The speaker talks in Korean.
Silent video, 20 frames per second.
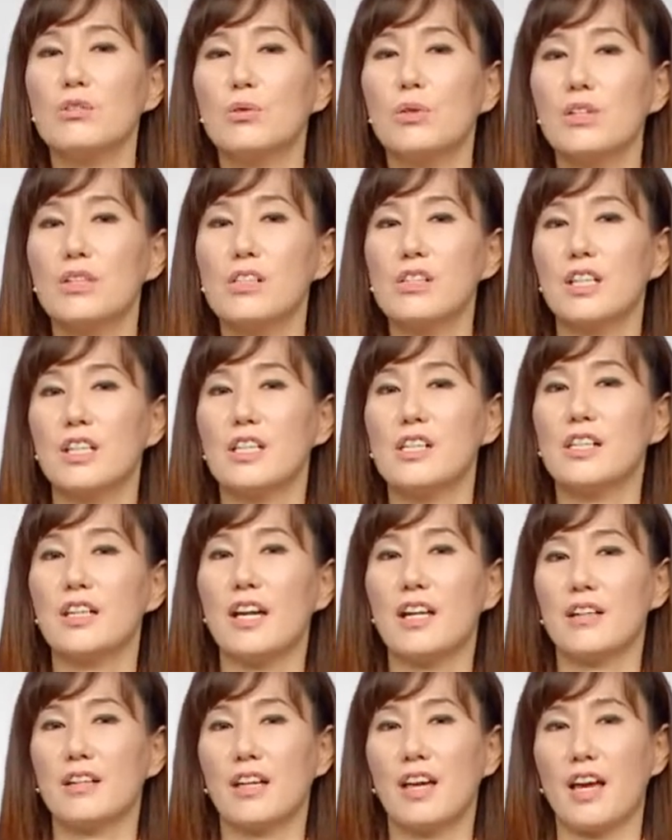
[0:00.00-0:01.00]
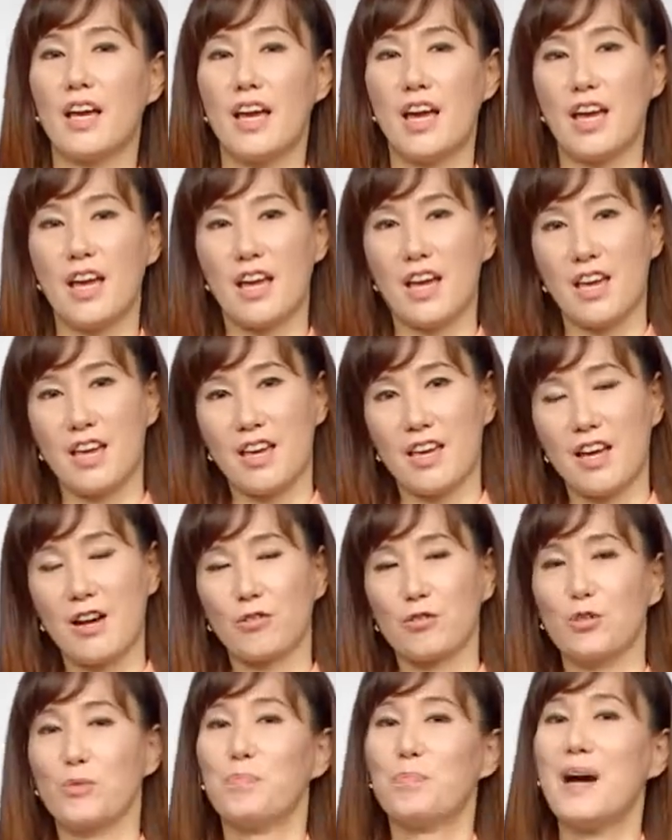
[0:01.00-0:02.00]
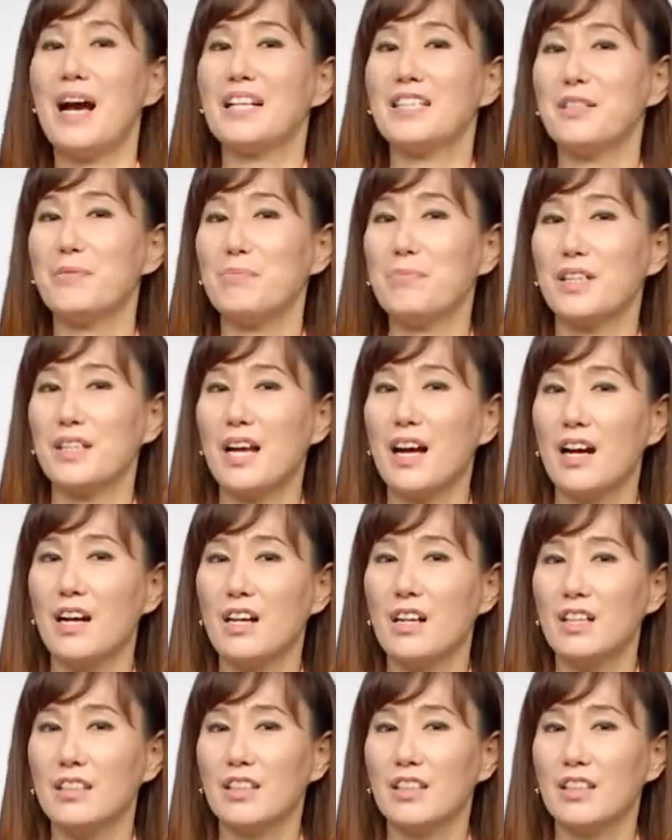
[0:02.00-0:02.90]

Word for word: 소리들 길게 이렇게 에이 하고 좀 빠집니다